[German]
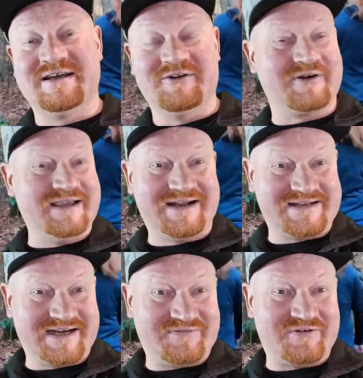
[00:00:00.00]
noch ehe
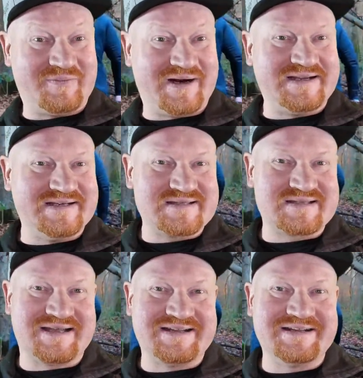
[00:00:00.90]
das Jahr vorbei
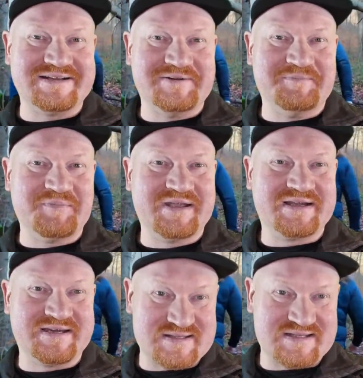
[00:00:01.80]
ist, dann ähm,
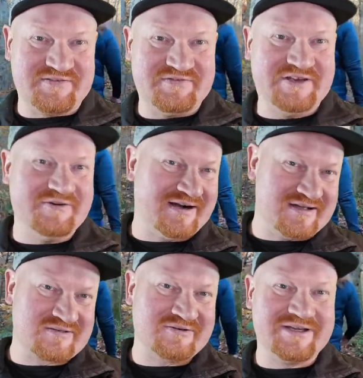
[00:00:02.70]
kriegst du das Video.
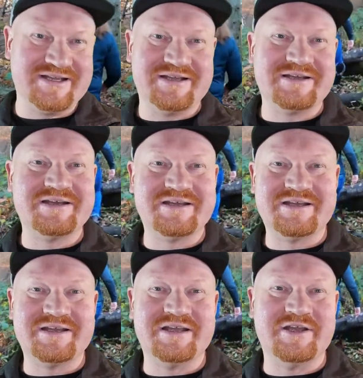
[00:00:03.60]
Also äh,
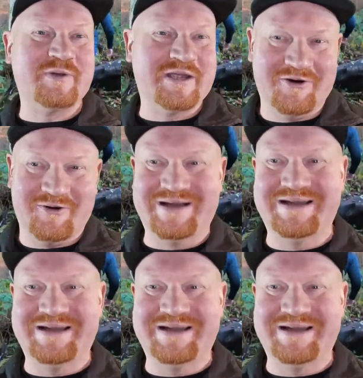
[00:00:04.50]
here we go.